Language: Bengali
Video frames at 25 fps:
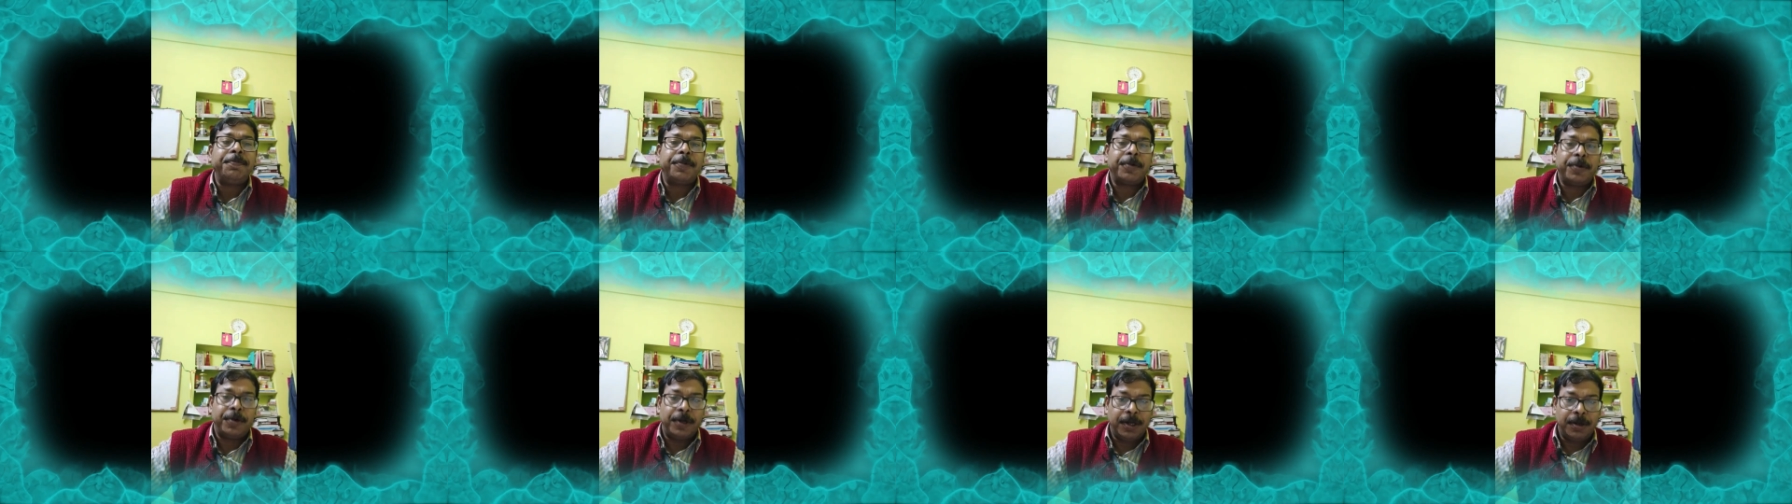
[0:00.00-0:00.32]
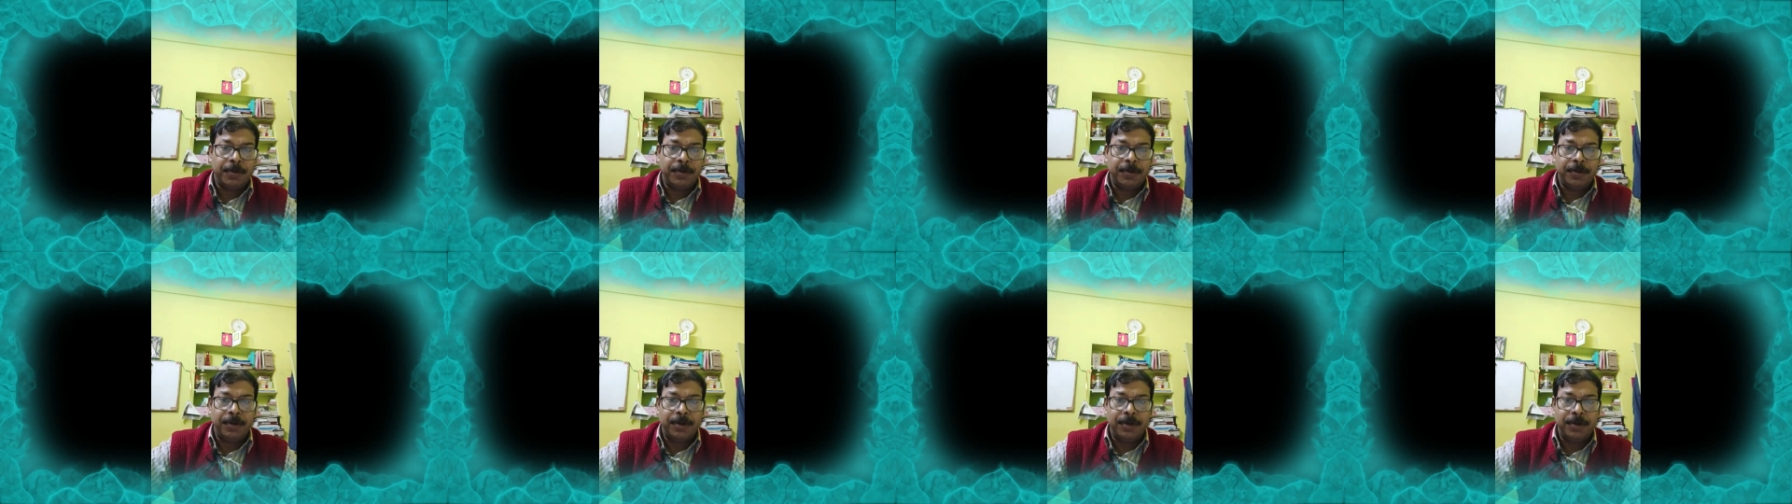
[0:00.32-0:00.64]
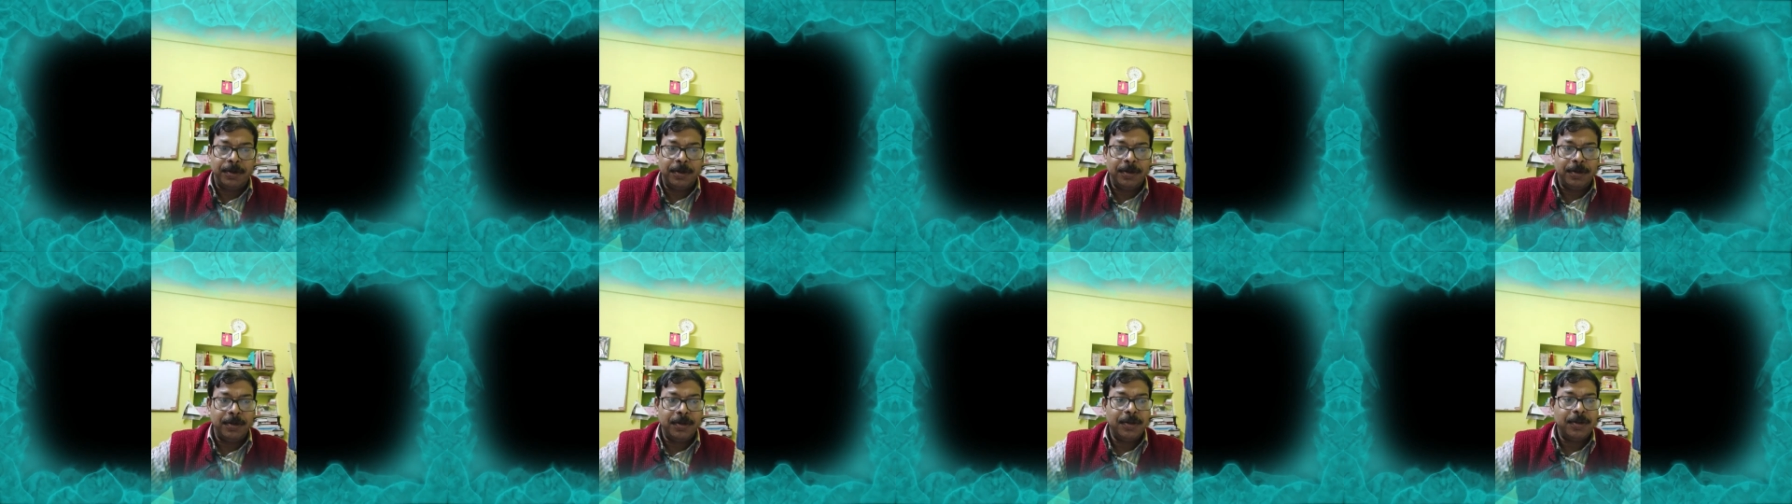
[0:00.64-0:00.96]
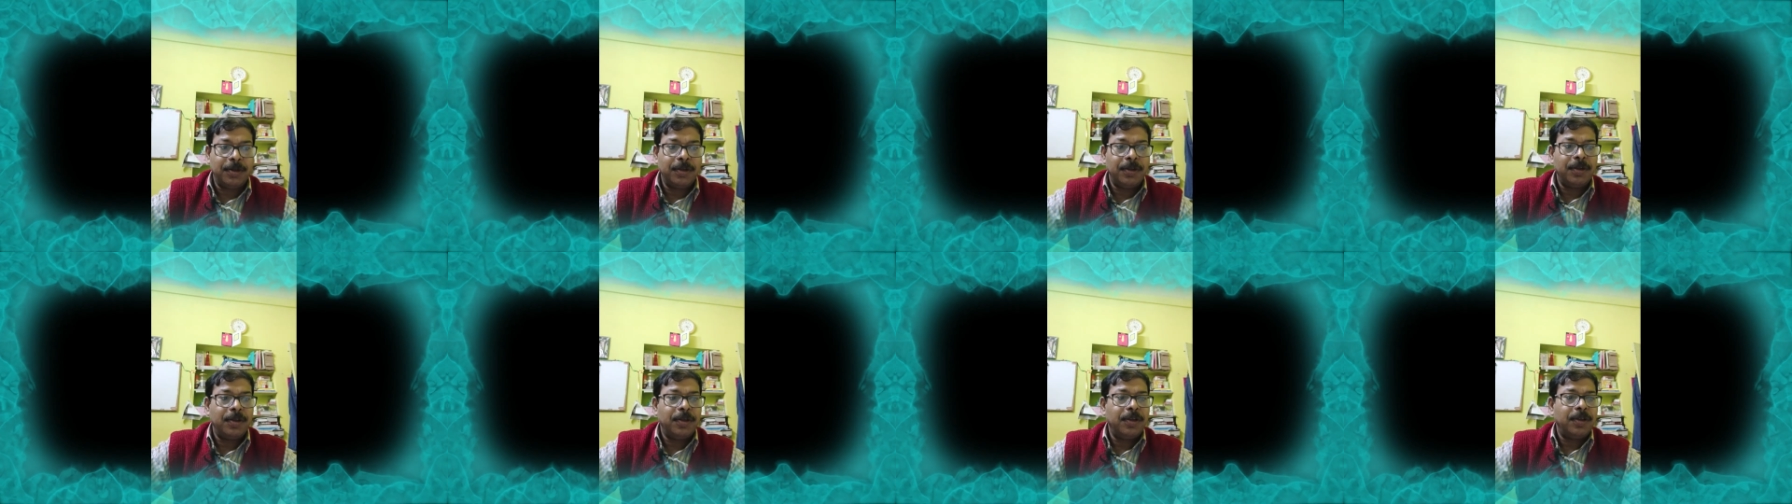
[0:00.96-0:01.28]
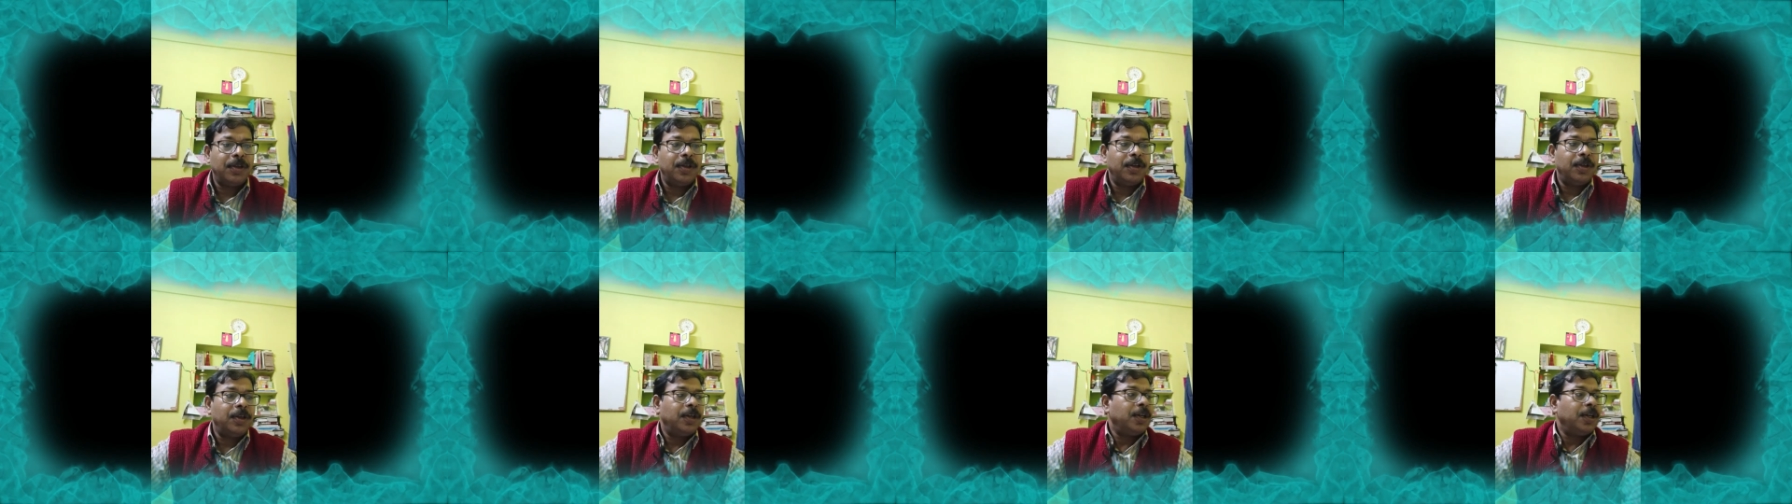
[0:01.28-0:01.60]
প্রোনাউন
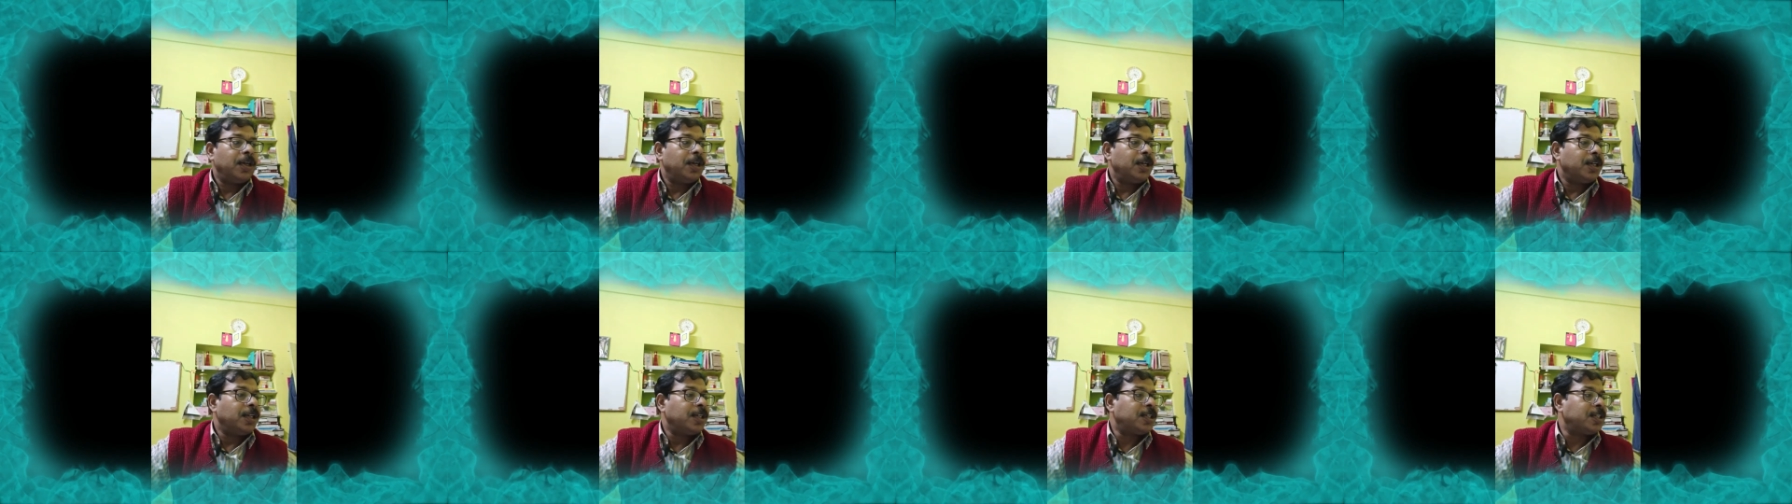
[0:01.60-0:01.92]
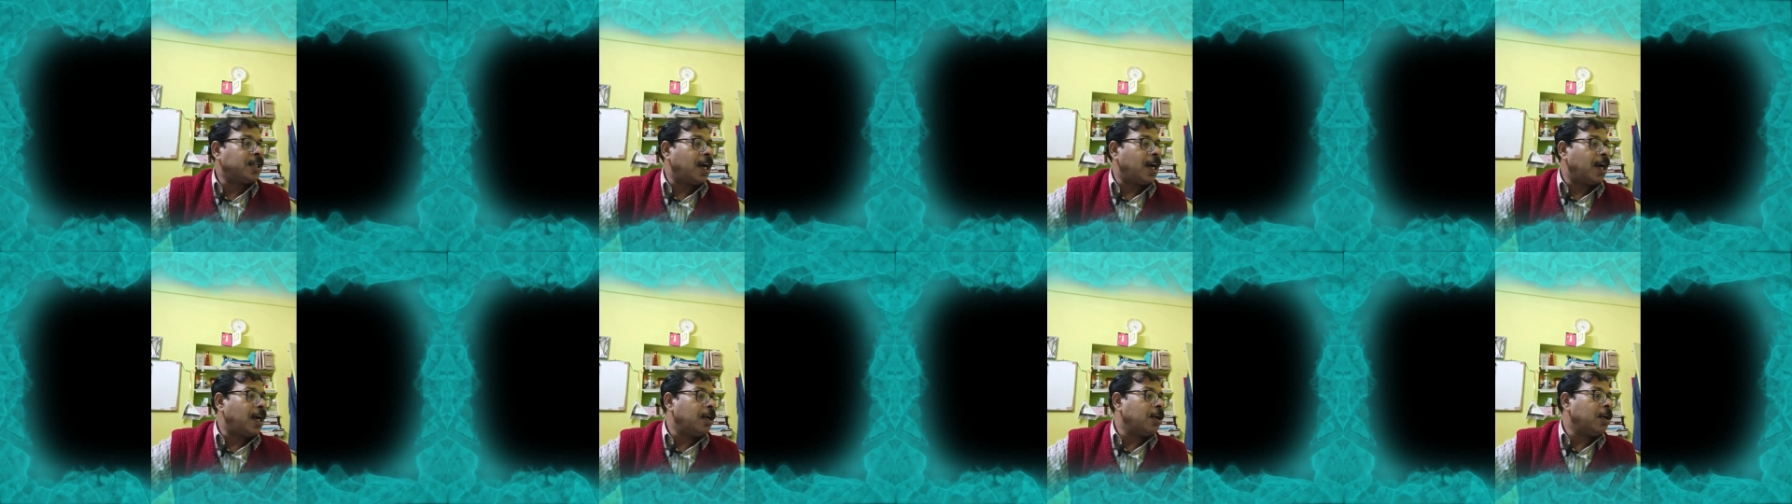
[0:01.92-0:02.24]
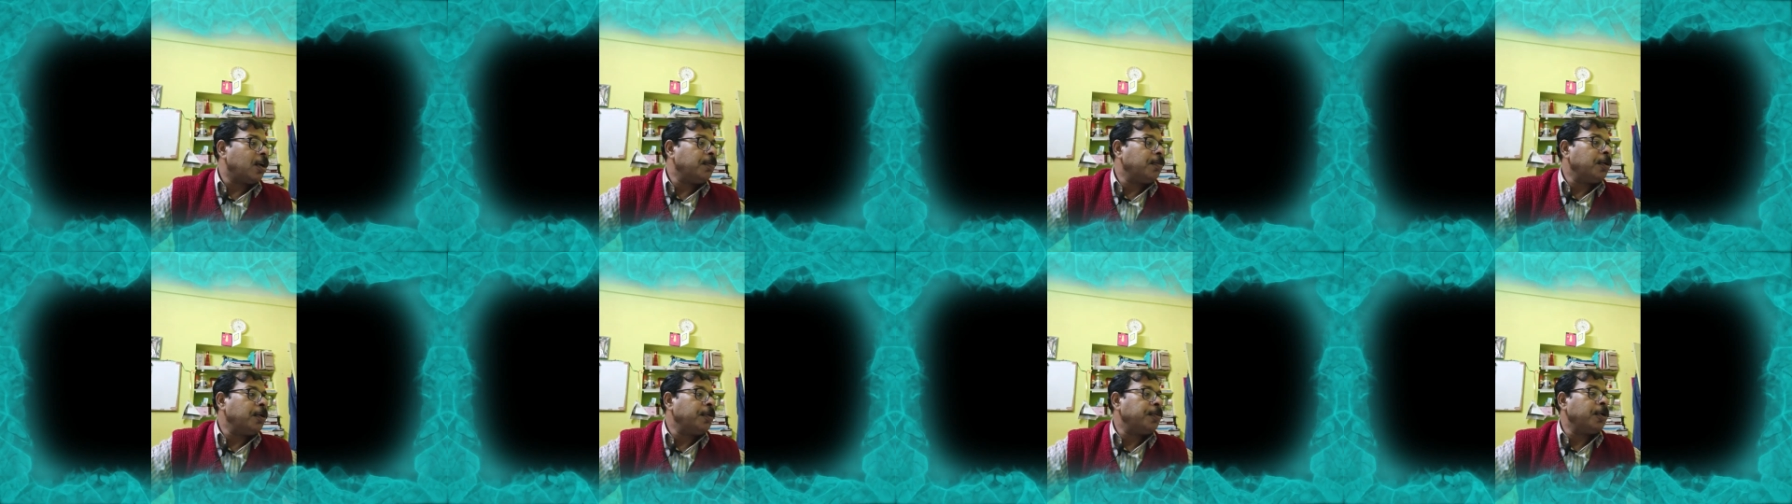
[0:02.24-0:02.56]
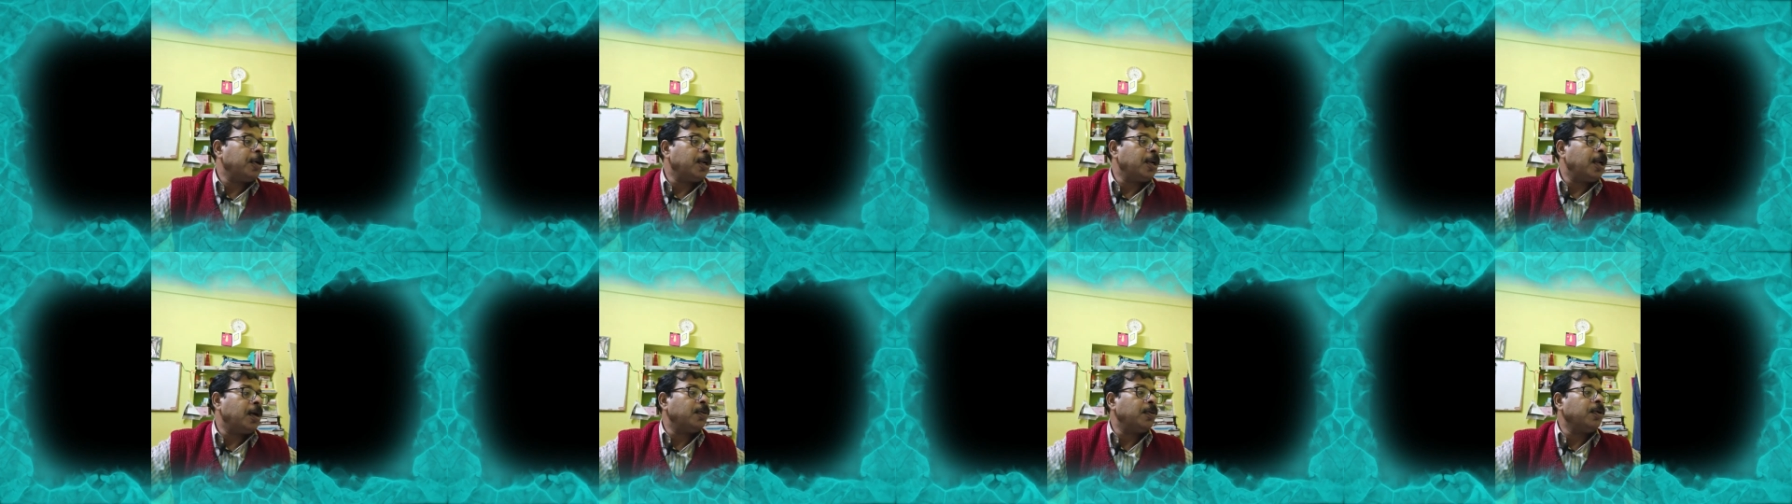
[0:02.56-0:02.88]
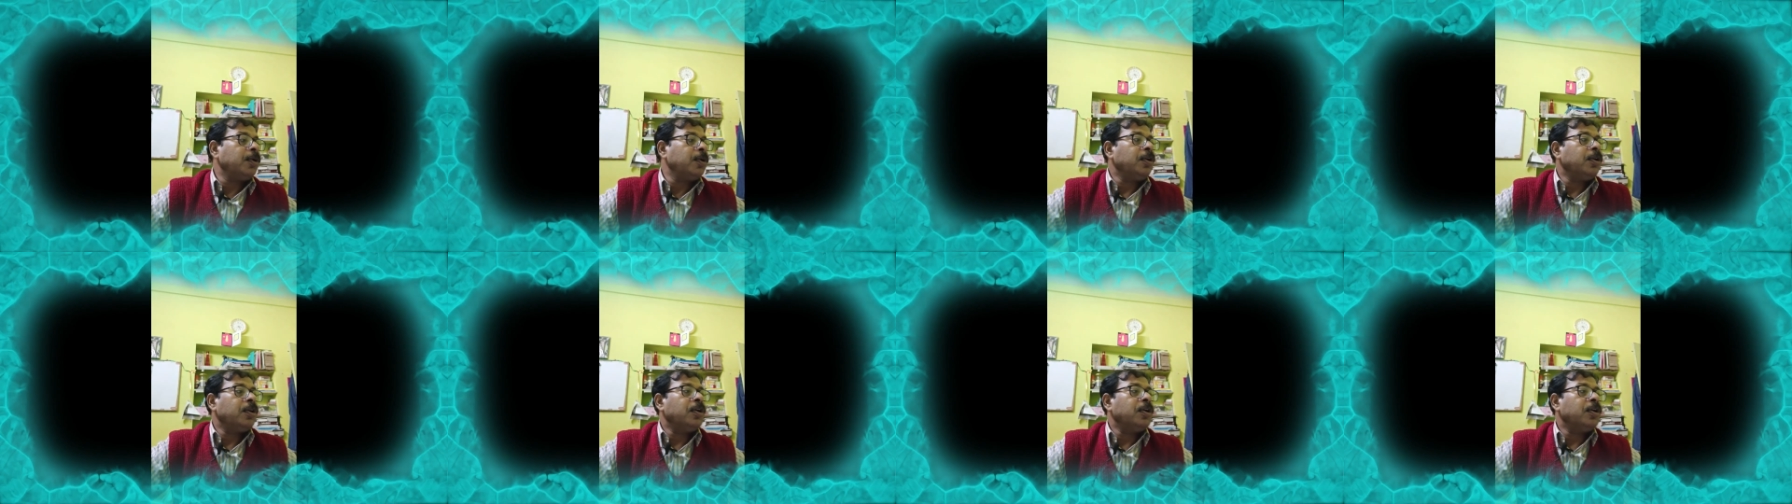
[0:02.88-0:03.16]
চার নম্বর প্রোনাউন